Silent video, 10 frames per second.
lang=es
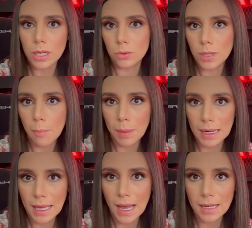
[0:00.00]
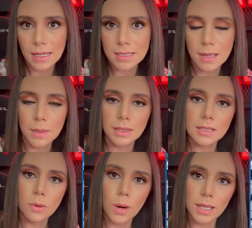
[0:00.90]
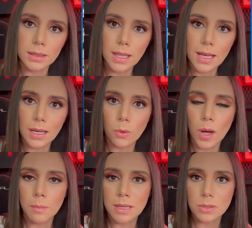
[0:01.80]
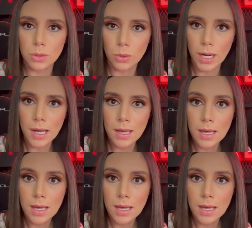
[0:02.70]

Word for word: en una pelea en el Cebetis 40 en Guaymas, Sonora.